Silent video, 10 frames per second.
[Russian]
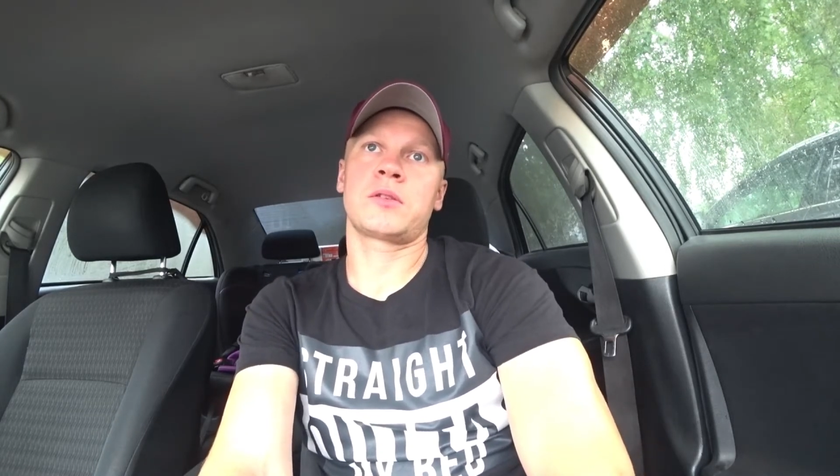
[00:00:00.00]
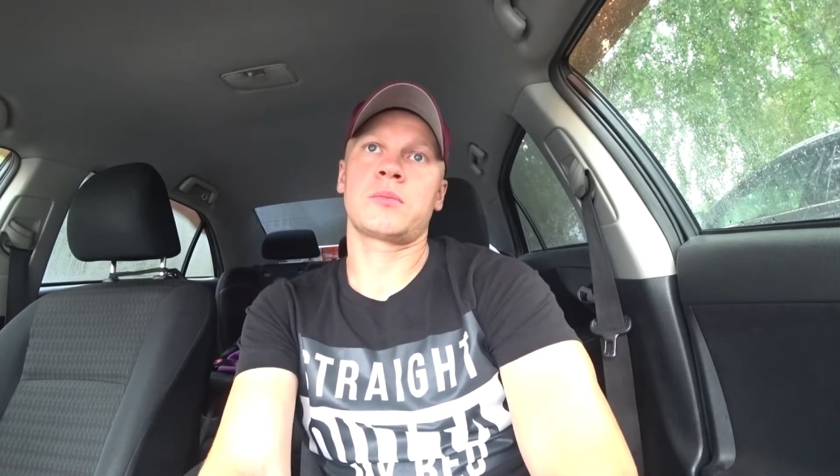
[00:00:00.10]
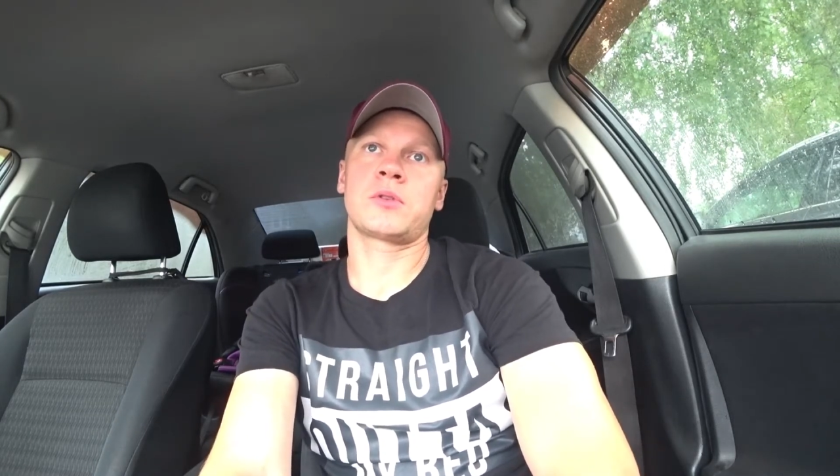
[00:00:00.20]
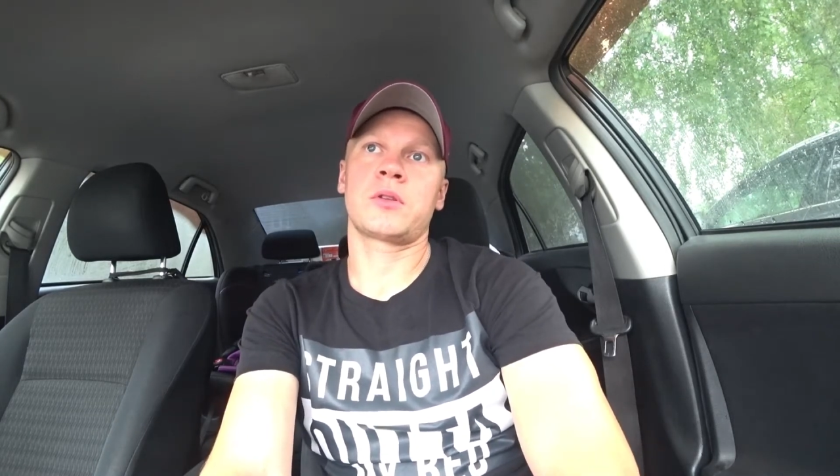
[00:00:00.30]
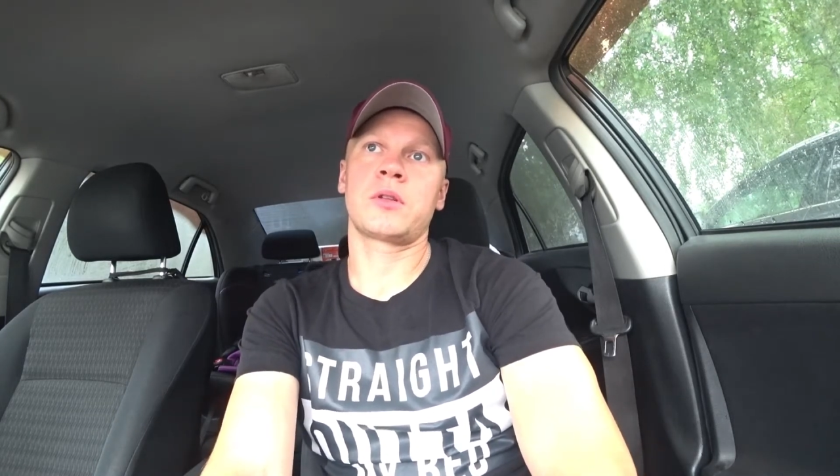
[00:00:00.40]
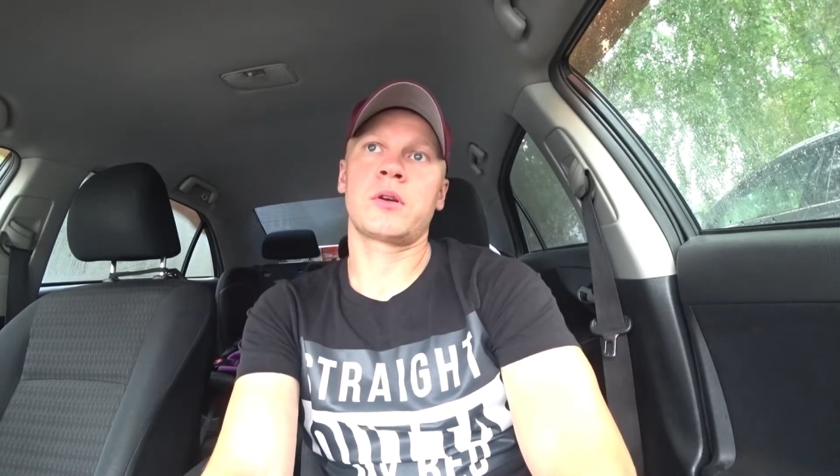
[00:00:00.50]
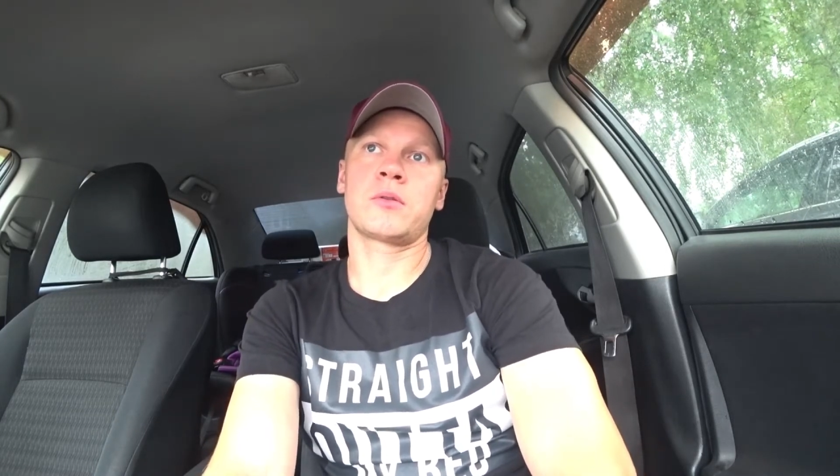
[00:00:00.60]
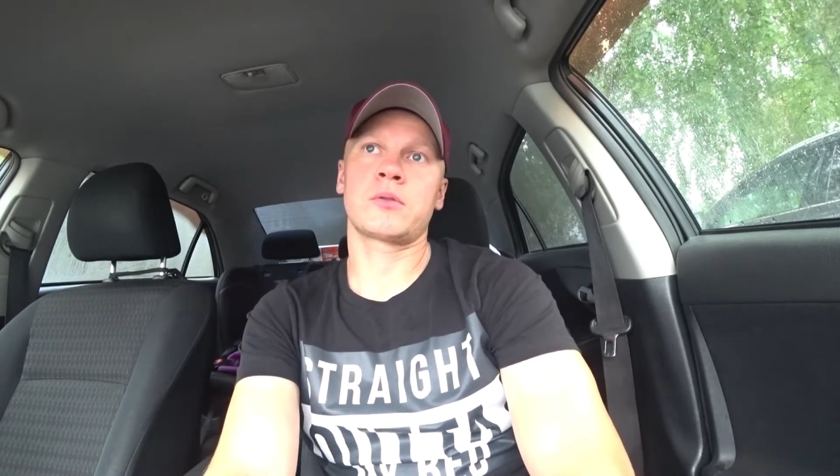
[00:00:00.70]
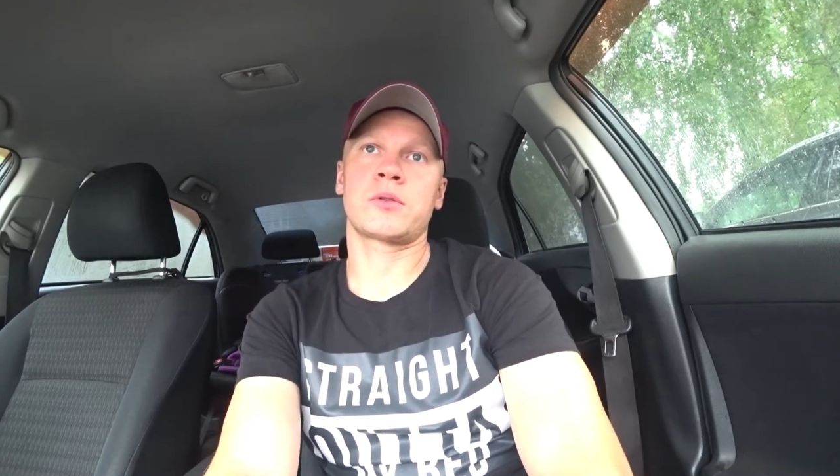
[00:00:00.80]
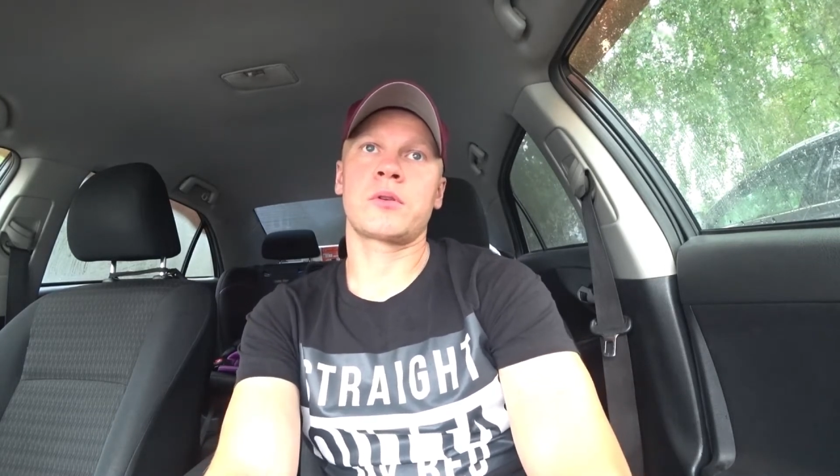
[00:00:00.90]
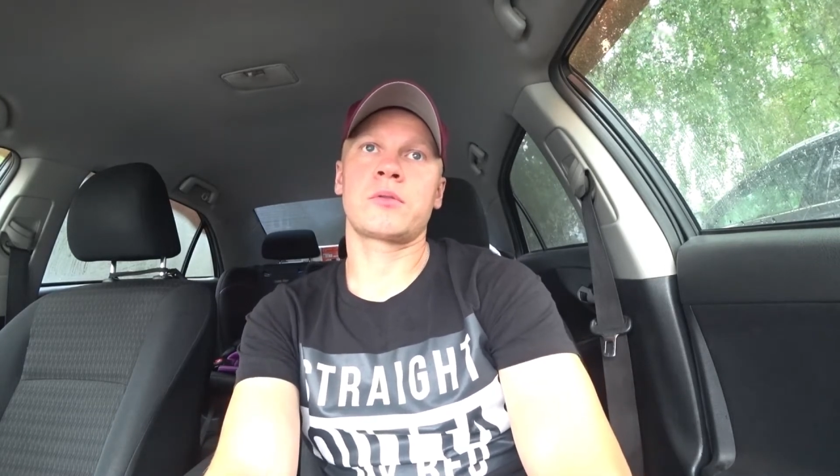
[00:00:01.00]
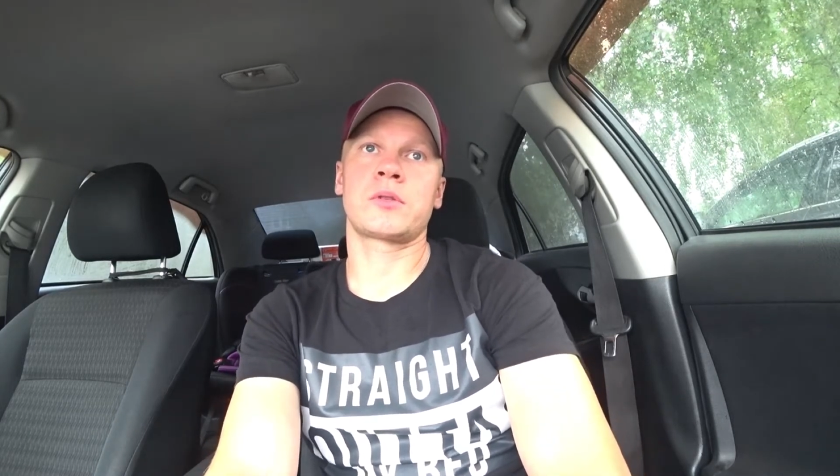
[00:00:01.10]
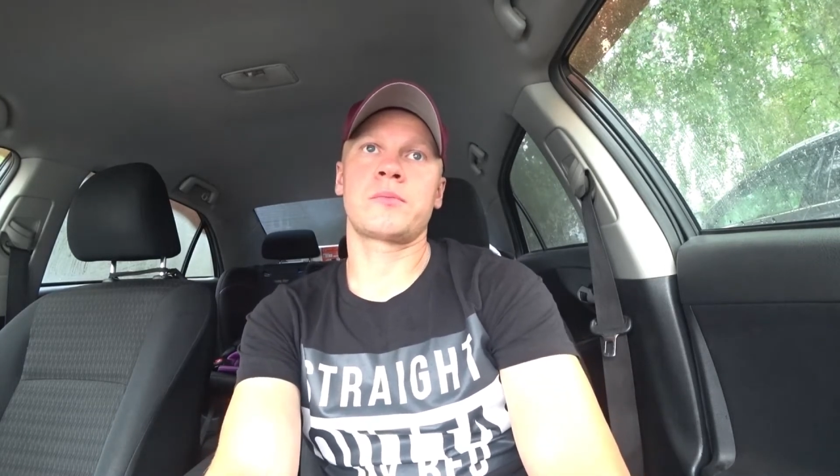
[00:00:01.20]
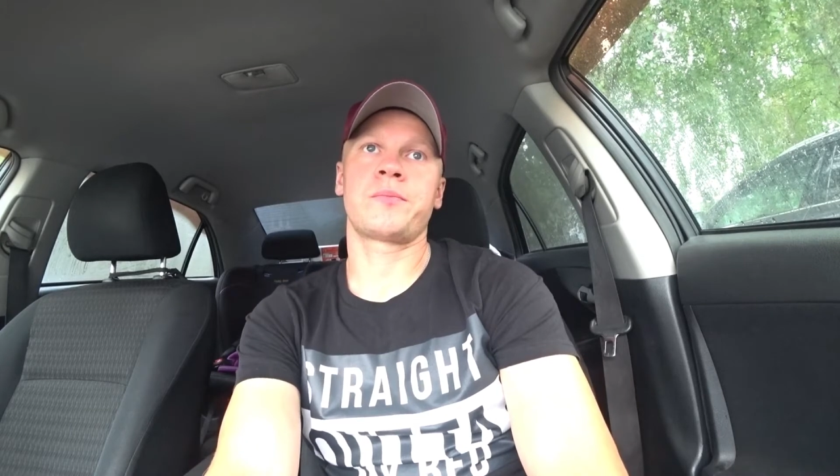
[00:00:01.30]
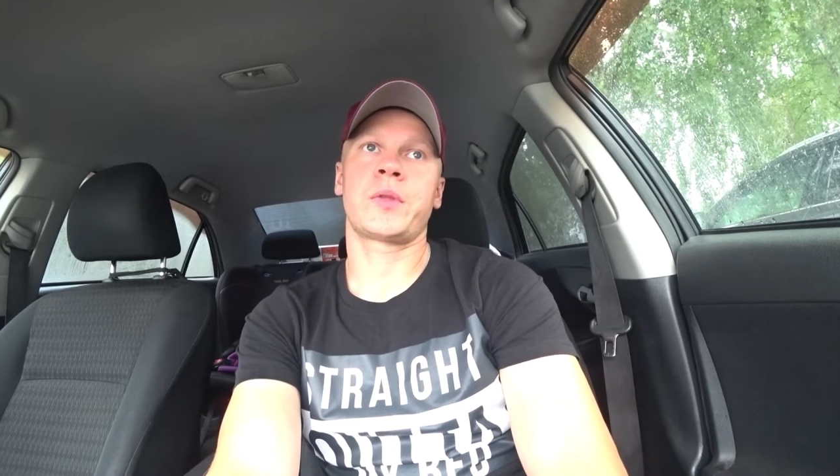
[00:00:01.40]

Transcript: 700 дорог устроился.